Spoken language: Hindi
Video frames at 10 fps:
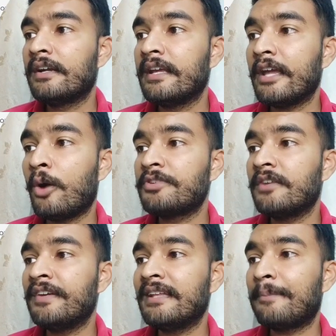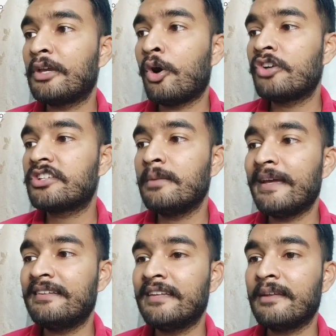ठीक है ऑप्शनल फीस आपके हॉस्टल
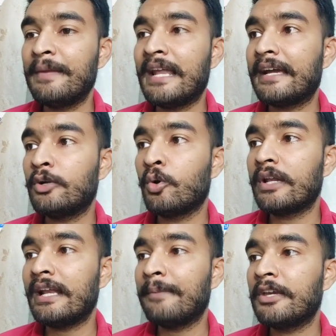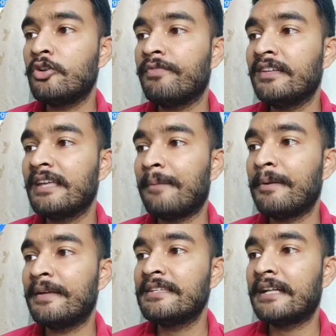मेस ये सब मिला के टोटल आपकी जो फीस यहाँ
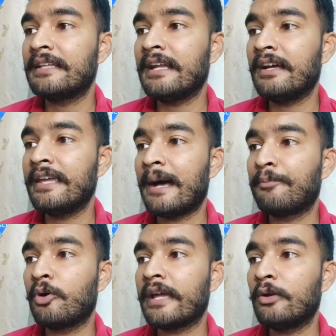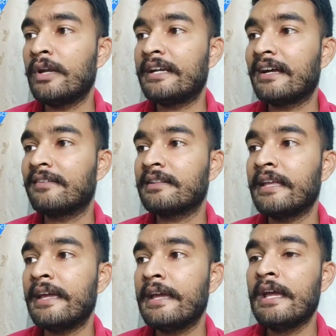पे बन जाती है ना ये आपको कैलकुलेट कर
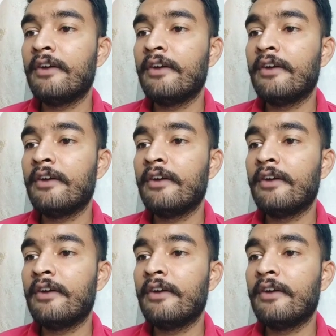सकते हैं